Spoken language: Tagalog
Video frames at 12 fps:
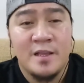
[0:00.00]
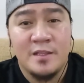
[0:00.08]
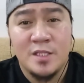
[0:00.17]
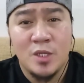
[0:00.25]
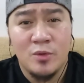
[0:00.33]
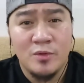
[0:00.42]

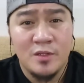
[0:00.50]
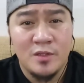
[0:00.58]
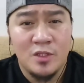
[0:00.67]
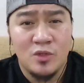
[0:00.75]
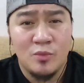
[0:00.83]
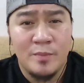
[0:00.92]
Hindi ako
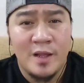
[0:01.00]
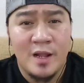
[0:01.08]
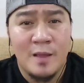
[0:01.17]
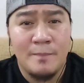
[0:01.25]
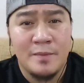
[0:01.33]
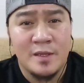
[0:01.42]
nandito para
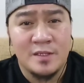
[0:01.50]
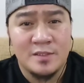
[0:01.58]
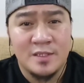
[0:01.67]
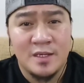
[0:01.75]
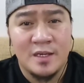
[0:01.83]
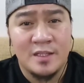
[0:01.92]
kampihan
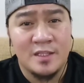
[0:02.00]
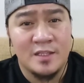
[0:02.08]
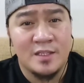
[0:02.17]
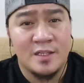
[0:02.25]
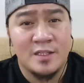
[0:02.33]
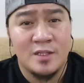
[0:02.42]
siya at
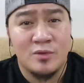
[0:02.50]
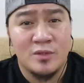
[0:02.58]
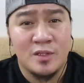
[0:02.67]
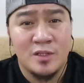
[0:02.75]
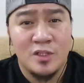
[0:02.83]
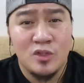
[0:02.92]
hindi rin ako
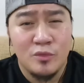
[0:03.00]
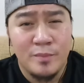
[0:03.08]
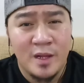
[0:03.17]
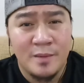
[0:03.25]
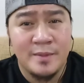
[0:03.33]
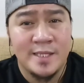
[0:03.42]
nandito para
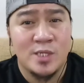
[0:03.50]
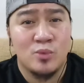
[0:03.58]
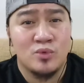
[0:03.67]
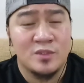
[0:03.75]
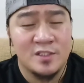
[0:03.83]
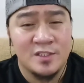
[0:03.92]

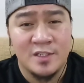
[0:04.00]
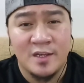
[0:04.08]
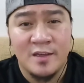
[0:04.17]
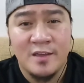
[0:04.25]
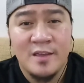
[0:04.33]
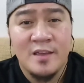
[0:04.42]
batikusin siya.
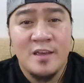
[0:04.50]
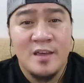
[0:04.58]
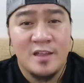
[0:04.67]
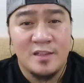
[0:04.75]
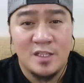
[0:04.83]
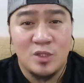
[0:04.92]

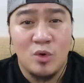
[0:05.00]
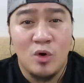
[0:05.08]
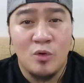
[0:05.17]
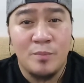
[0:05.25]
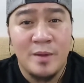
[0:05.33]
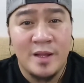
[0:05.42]
Nandito
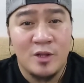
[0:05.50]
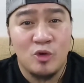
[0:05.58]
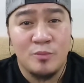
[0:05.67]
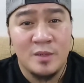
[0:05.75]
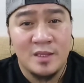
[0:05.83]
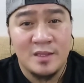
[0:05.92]
ako para
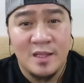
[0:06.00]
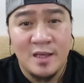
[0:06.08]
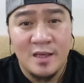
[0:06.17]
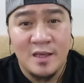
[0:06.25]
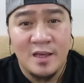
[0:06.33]
gumitna